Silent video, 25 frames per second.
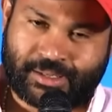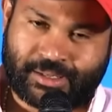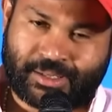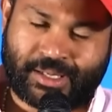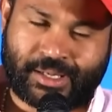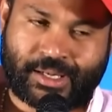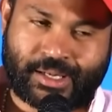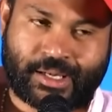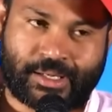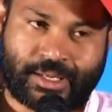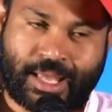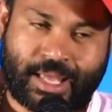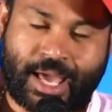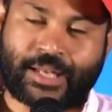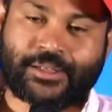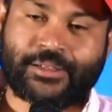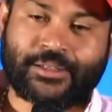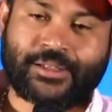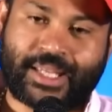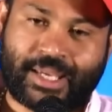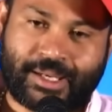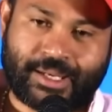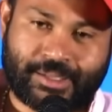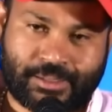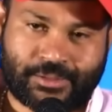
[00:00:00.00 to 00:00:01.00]
నాకు ఆ నాలుగు
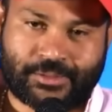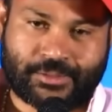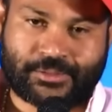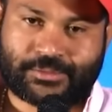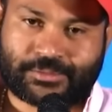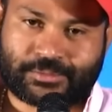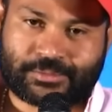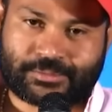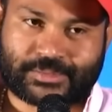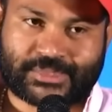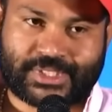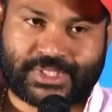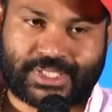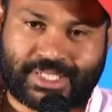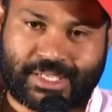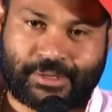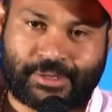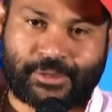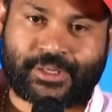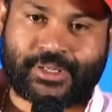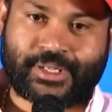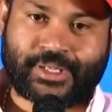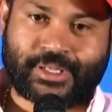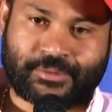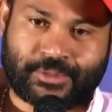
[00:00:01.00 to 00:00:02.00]
లైన్లు
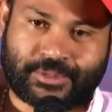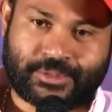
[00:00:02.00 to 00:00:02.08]
ఎవరన్నా